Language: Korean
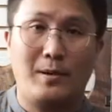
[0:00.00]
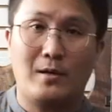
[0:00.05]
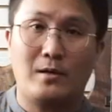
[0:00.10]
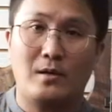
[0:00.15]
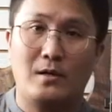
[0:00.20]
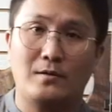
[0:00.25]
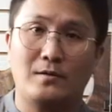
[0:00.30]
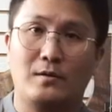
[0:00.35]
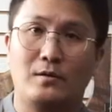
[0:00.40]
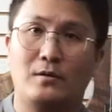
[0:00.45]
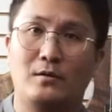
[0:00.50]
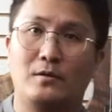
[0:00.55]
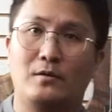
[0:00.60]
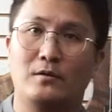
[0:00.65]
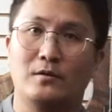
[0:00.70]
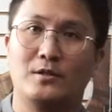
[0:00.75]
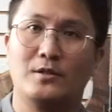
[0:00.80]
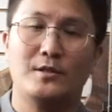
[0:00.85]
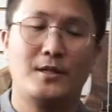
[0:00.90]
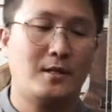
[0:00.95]

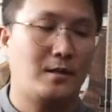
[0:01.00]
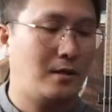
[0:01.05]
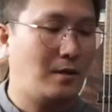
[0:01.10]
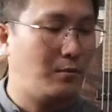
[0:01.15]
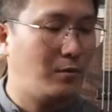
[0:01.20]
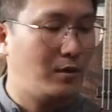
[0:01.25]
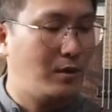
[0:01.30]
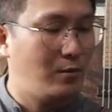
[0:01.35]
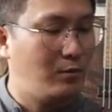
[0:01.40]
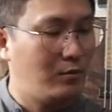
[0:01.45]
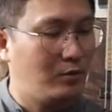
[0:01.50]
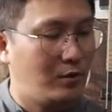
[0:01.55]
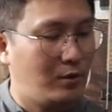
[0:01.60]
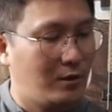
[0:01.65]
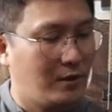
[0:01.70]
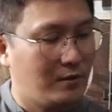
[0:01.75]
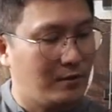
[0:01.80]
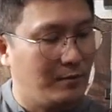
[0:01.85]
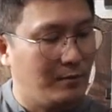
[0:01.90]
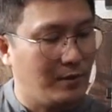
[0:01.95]
바꿔서 진행을 한번 해보도록
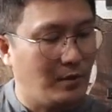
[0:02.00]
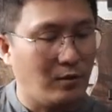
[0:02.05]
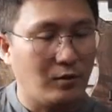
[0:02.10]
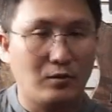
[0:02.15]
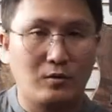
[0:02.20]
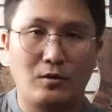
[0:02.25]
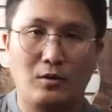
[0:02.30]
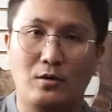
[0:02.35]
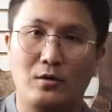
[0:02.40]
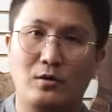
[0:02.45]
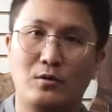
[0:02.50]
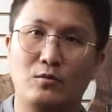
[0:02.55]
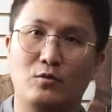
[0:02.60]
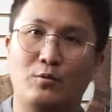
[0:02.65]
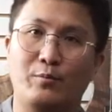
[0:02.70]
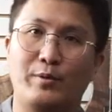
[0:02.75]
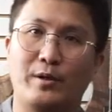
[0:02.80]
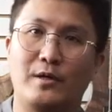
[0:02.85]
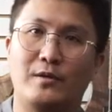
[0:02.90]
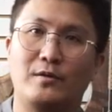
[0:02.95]
하겠습니다. 어떤
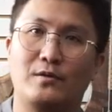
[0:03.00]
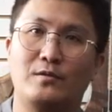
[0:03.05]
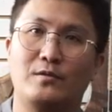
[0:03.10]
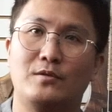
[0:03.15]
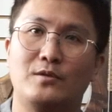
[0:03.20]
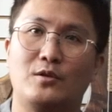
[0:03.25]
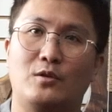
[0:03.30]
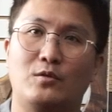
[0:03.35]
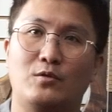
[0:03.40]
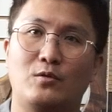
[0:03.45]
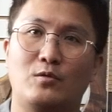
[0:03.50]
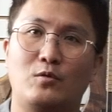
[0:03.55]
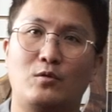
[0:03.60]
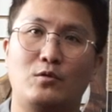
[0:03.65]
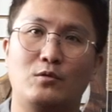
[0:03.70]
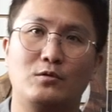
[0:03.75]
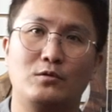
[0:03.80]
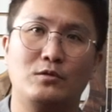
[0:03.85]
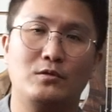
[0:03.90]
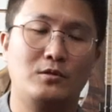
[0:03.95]
높이에서든지 어떤
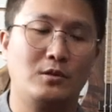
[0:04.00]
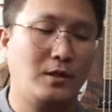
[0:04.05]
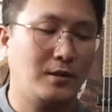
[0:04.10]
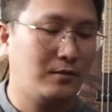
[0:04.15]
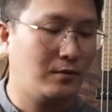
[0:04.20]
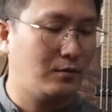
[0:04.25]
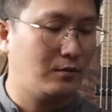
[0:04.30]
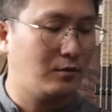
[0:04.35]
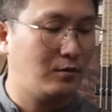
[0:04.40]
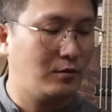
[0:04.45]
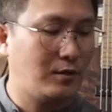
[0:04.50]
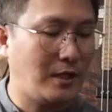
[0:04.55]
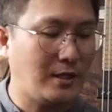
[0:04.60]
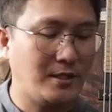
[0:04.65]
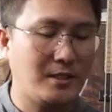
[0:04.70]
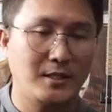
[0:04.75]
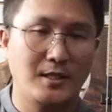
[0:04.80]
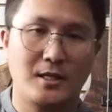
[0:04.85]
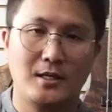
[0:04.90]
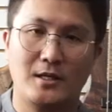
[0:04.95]
코드에서도 다
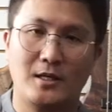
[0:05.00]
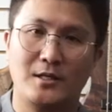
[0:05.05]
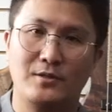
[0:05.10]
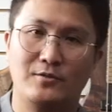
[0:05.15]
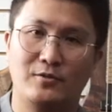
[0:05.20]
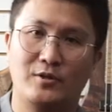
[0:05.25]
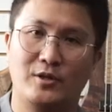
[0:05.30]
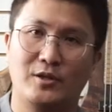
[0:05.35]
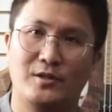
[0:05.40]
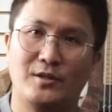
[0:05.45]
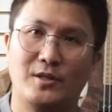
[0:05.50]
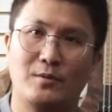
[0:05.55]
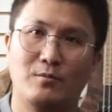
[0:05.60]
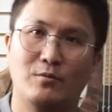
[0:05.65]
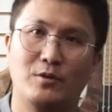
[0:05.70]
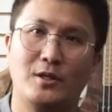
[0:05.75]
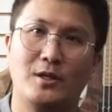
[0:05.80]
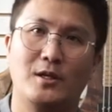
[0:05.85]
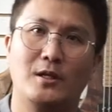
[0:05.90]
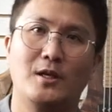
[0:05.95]
진행을 할 수 있기
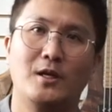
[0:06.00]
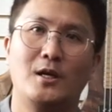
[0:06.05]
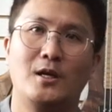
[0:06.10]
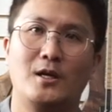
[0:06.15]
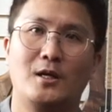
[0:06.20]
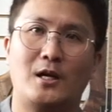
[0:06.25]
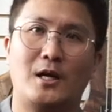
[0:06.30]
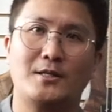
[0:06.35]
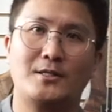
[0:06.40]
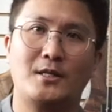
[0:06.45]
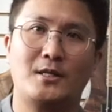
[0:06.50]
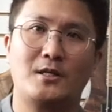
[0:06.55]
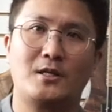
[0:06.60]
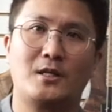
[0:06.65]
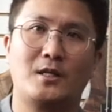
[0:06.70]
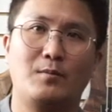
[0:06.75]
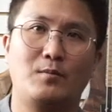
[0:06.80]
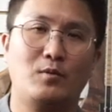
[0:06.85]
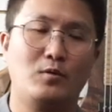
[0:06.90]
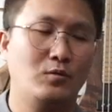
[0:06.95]
때문에 가장
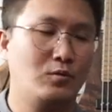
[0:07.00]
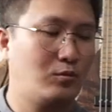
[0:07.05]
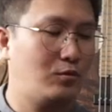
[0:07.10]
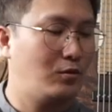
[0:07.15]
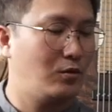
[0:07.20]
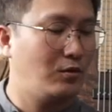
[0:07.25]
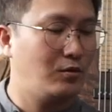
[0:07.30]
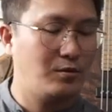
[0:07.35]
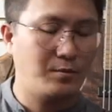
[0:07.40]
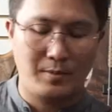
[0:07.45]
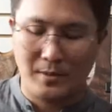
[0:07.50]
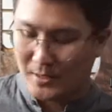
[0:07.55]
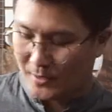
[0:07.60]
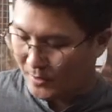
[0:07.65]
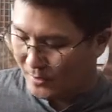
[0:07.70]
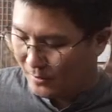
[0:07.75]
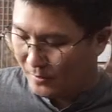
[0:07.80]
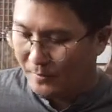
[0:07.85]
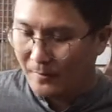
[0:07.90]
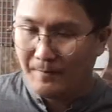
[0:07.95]
기본으로
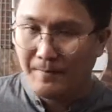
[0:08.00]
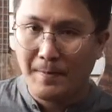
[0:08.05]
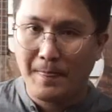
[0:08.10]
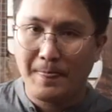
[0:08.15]
연습하는